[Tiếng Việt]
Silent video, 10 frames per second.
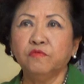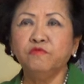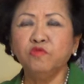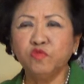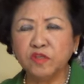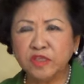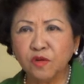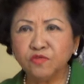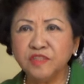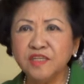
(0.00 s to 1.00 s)
Phùng Tuệ
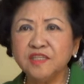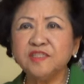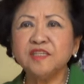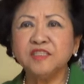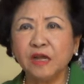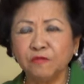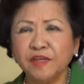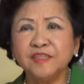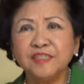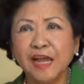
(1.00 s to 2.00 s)
Châu xin trân trọng
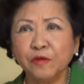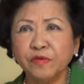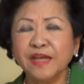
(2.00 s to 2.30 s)
kính chào quý